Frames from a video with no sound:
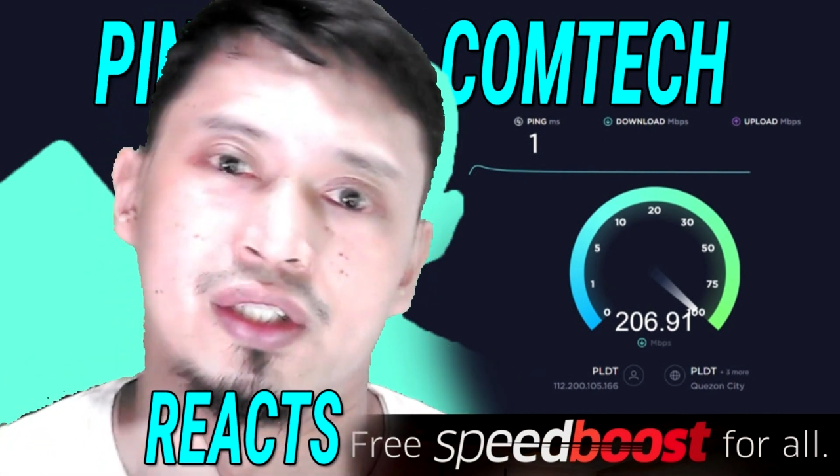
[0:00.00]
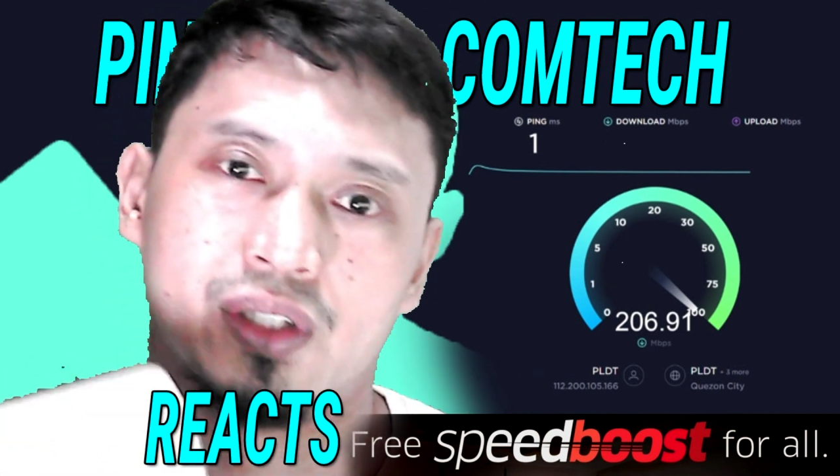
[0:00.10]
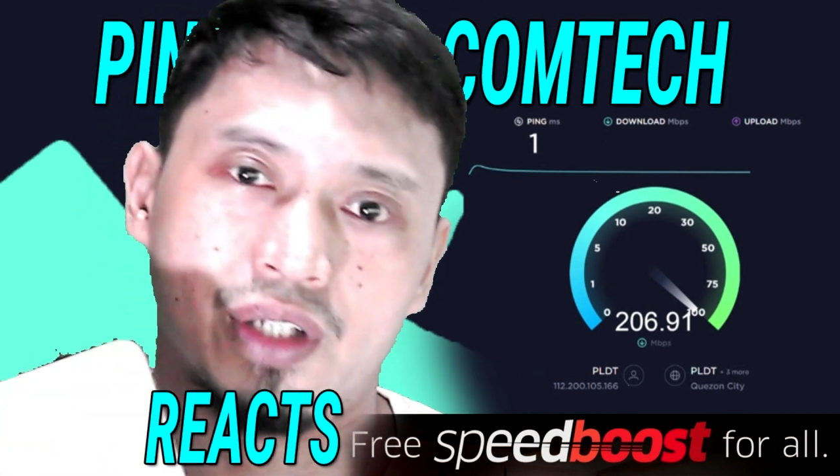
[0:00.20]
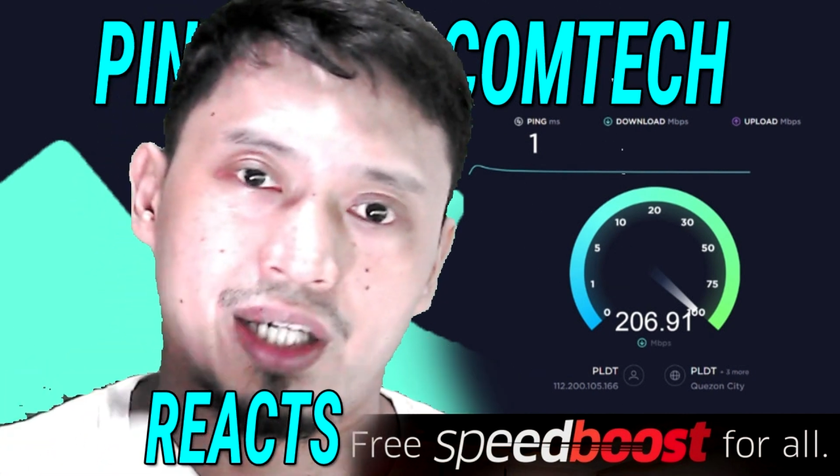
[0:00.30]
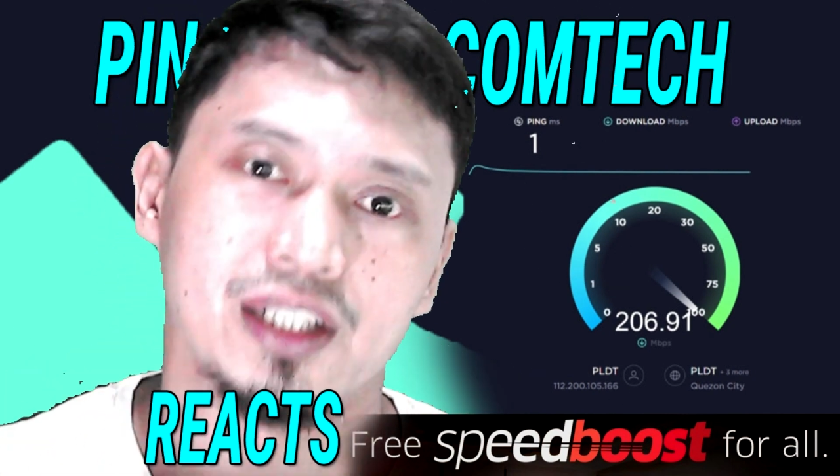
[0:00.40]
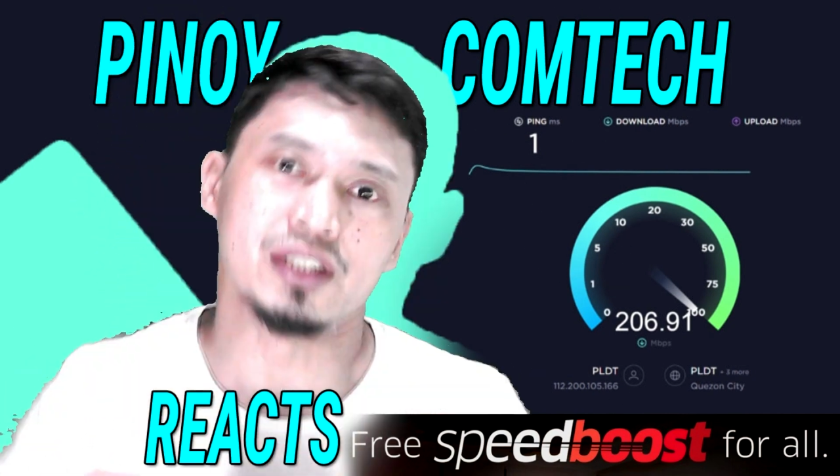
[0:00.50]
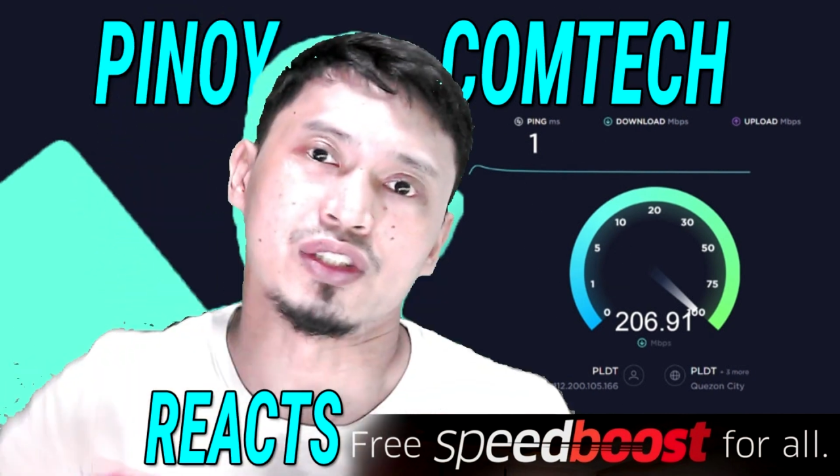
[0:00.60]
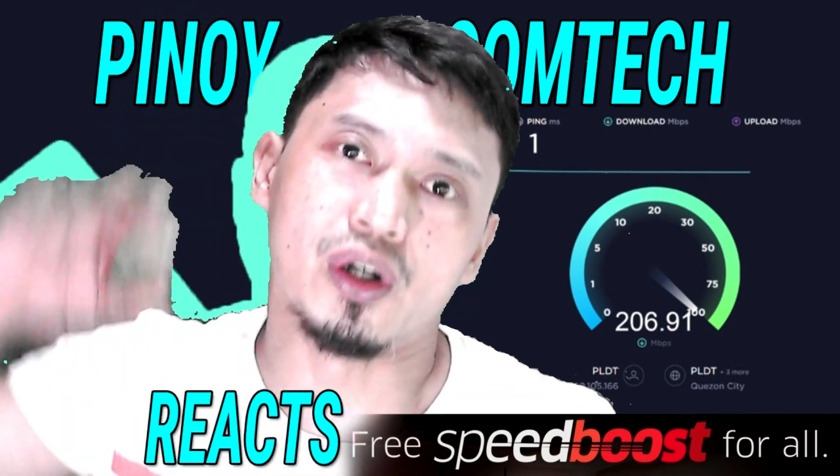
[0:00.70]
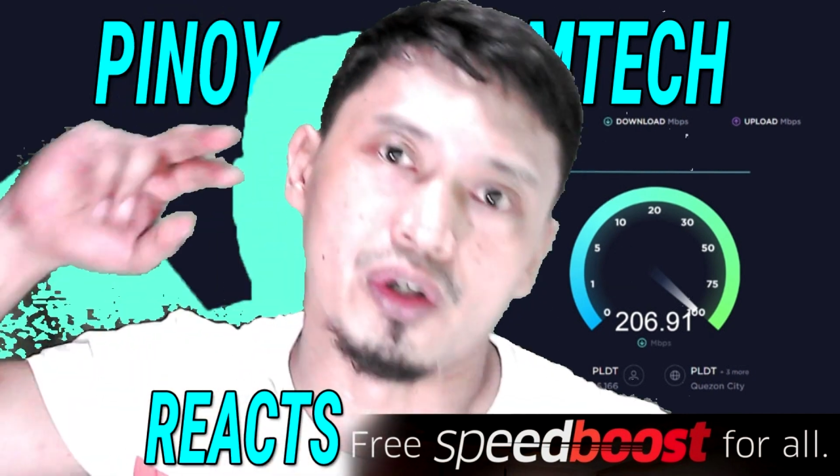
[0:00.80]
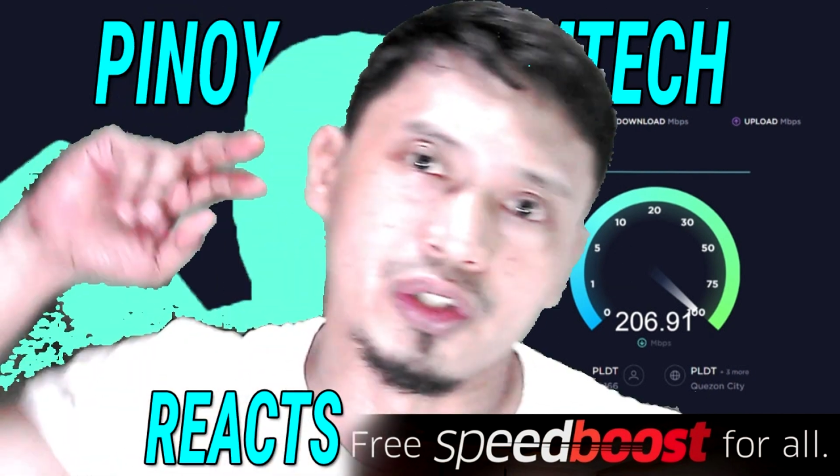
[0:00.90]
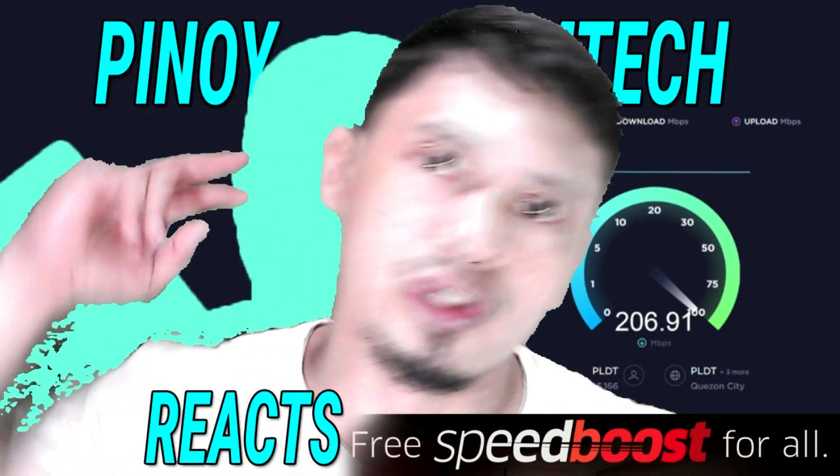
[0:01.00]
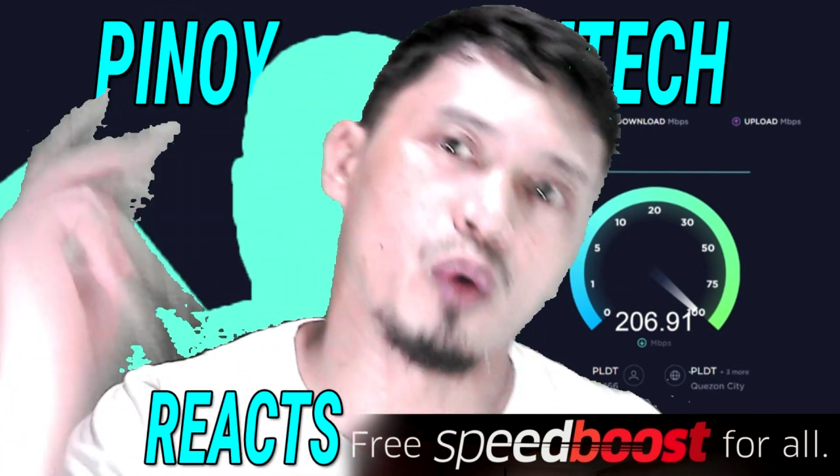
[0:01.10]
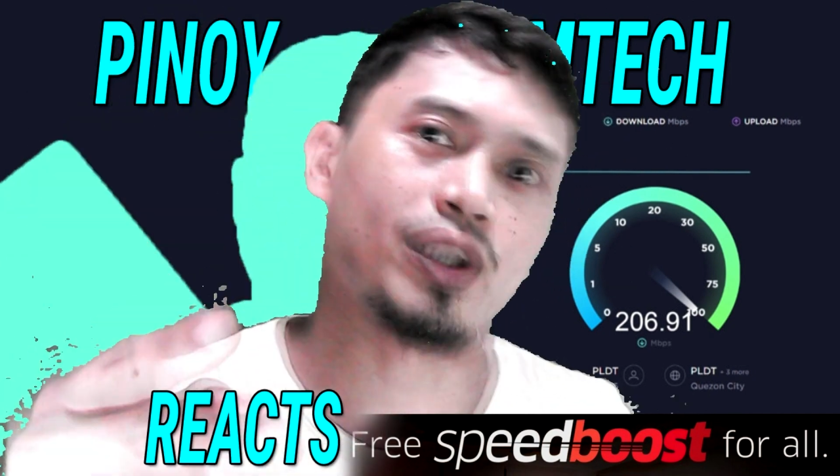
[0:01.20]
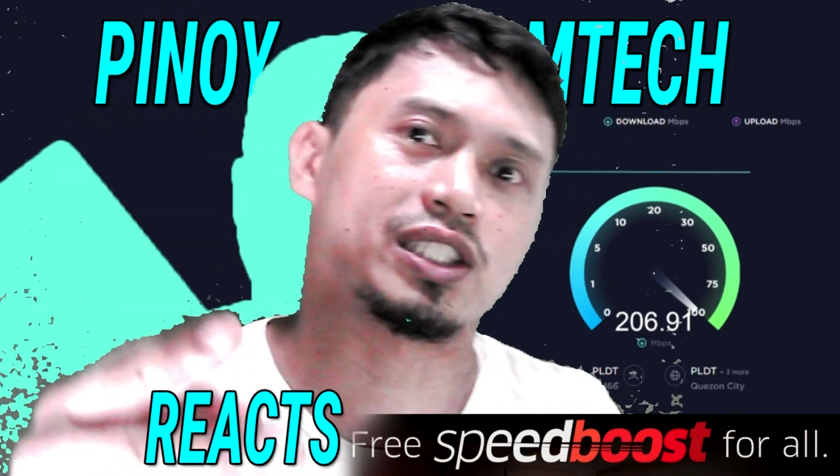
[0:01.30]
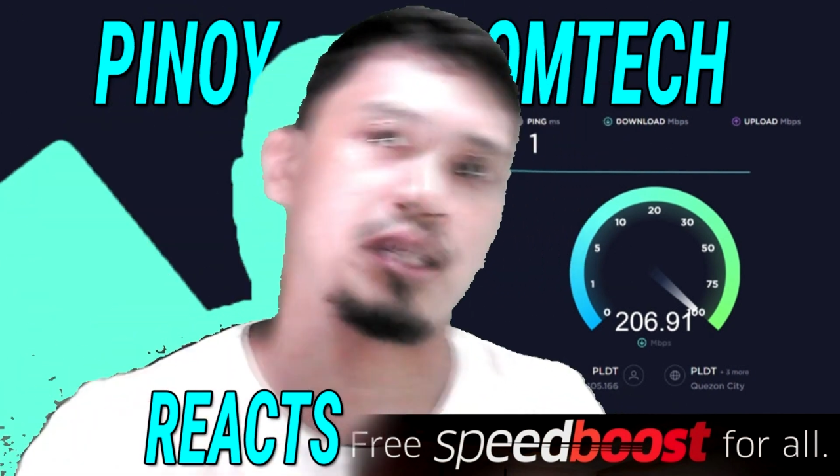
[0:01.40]
So okay, so yo,
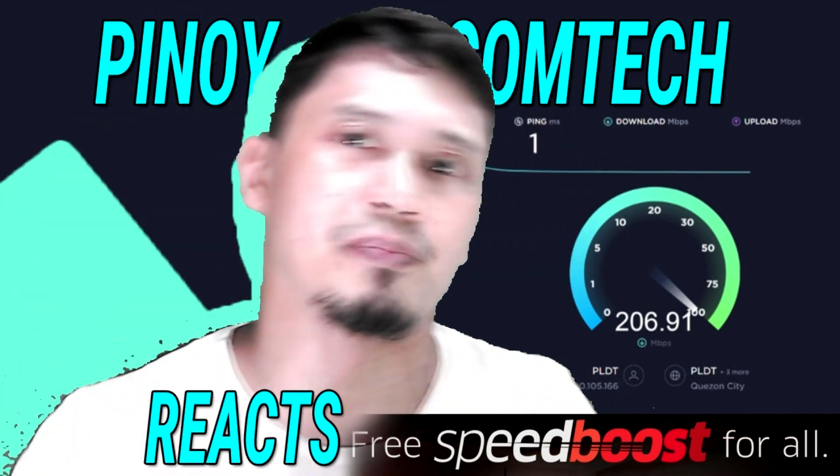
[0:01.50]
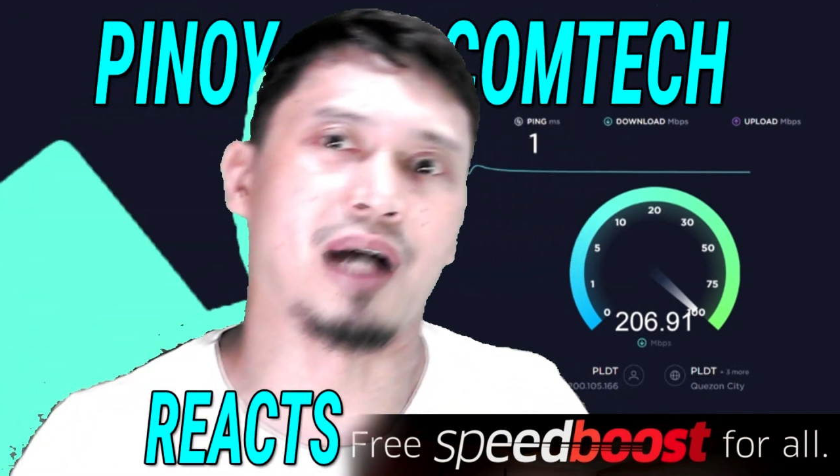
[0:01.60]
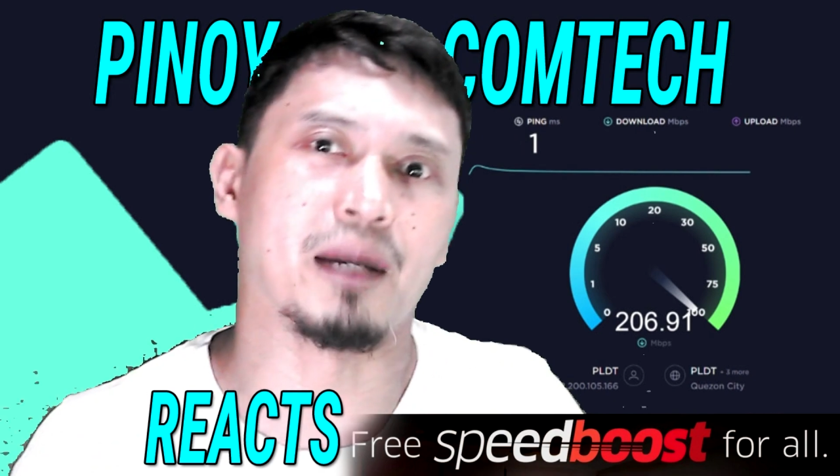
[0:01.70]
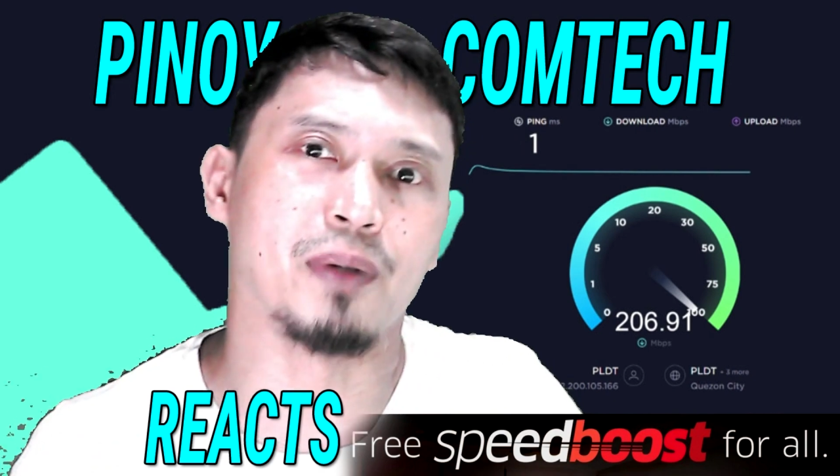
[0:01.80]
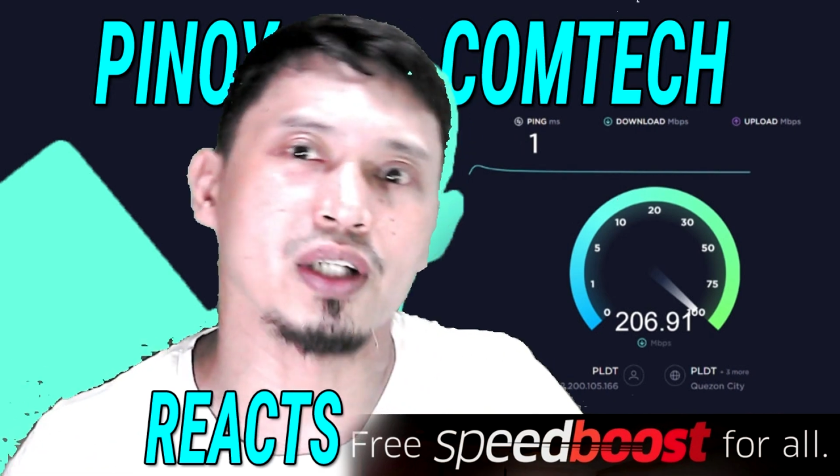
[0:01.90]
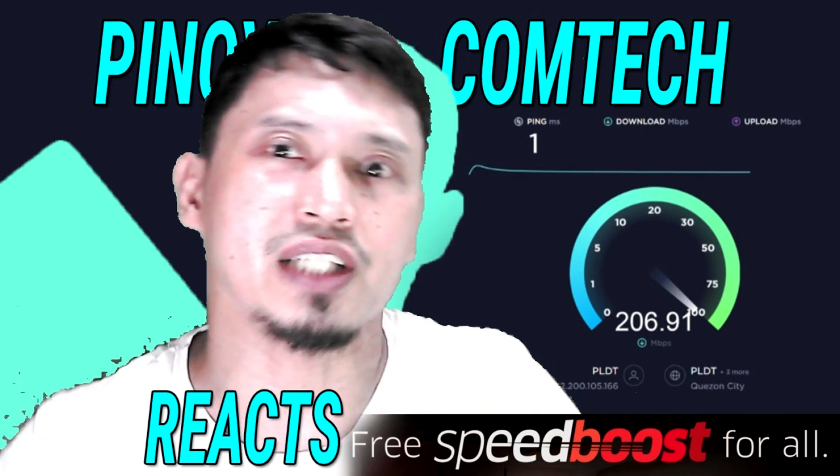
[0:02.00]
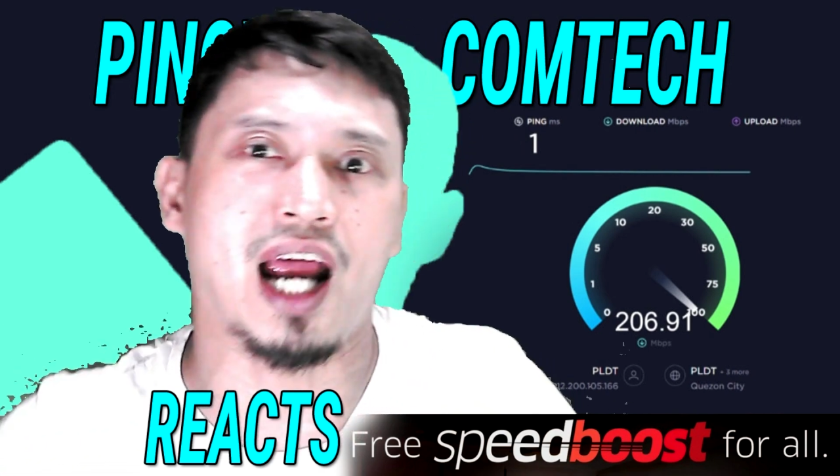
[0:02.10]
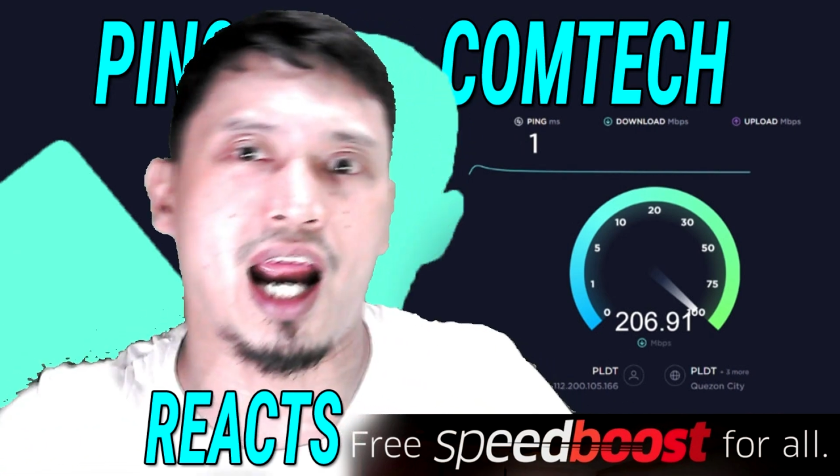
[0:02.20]
what's up mga boss?